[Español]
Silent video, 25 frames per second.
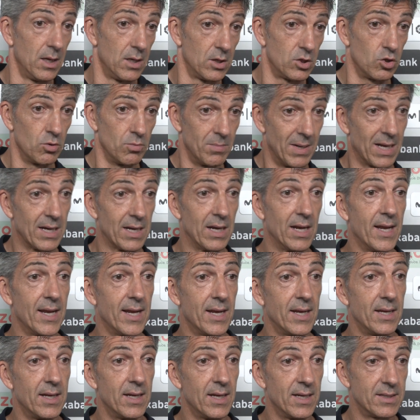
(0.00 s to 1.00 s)

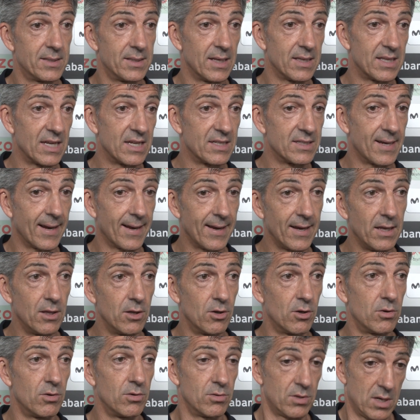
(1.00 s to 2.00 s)
sumarle este tan
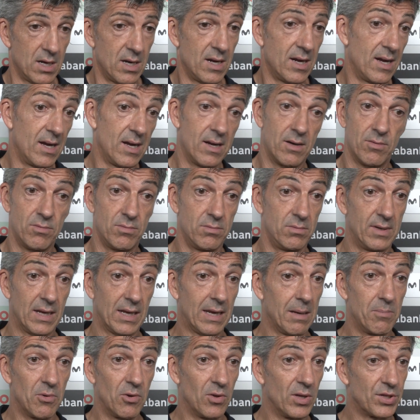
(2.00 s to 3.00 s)
seguido contra un
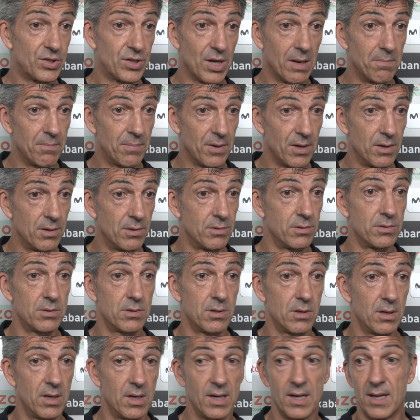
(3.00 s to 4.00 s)
equipo de
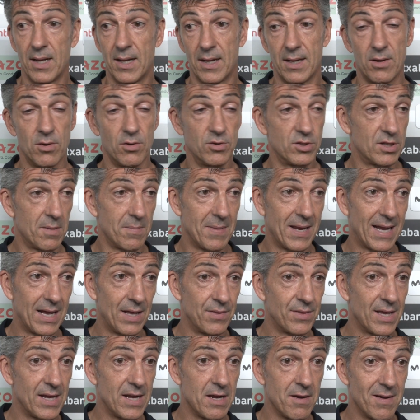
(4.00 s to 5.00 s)
Champions eh, con
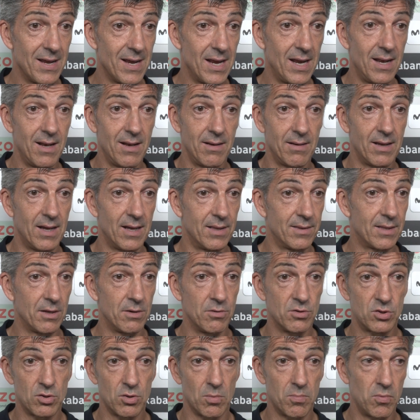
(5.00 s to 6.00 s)
semejante nivel ante
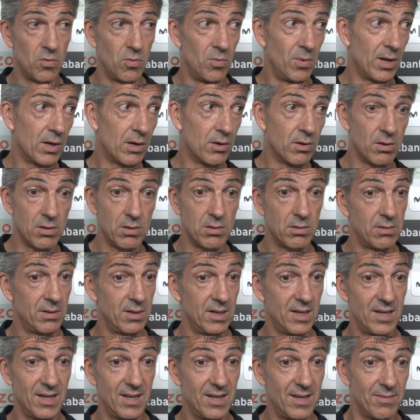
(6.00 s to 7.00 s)
nuestro público,
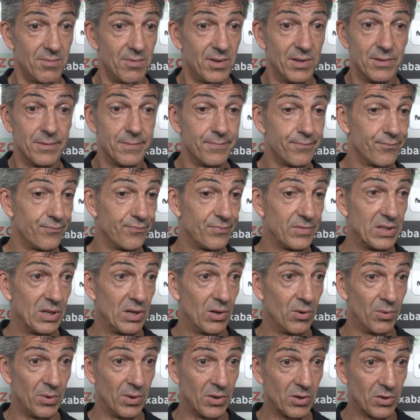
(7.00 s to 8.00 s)
eh, bueno,
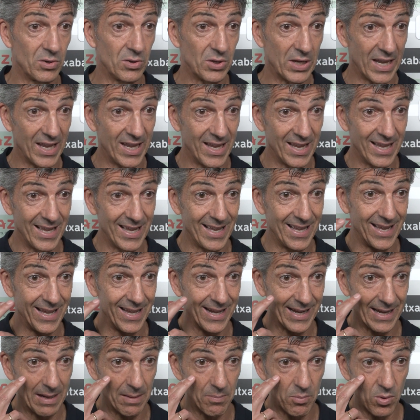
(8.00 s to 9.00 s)
lo único
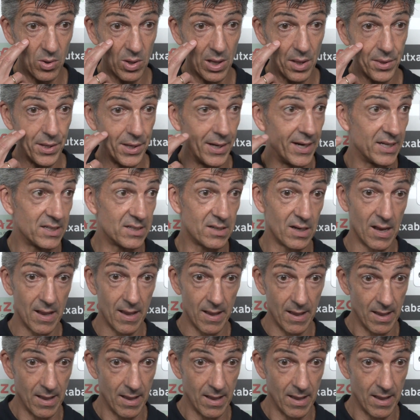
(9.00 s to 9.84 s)
que, puedo hacer es